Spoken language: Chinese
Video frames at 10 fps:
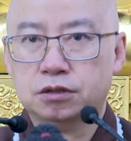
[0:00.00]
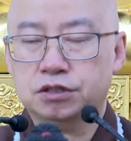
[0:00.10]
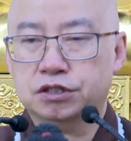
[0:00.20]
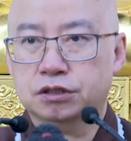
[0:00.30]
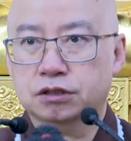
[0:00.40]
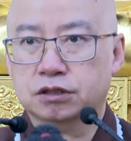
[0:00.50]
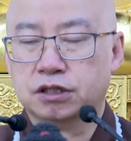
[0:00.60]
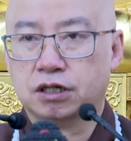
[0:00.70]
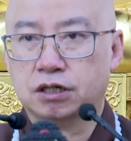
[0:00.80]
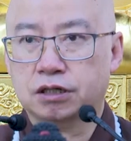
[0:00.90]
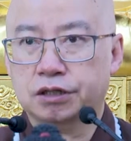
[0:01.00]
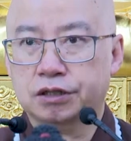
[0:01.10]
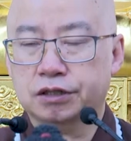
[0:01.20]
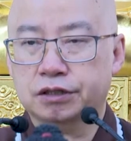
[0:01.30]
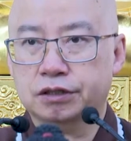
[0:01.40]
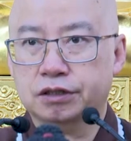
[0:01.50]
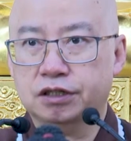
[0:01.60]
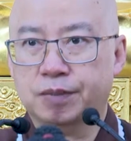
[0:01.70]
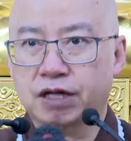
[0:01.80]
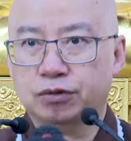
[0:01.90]
记得在
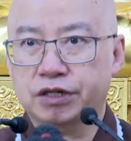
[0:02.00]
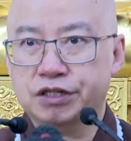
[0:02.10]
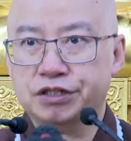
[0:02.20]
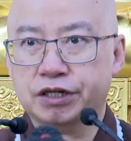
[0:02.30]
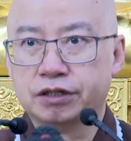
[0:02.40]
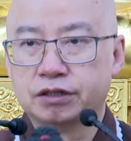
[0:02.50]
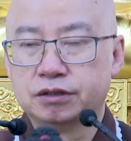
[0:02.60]
一百多年前，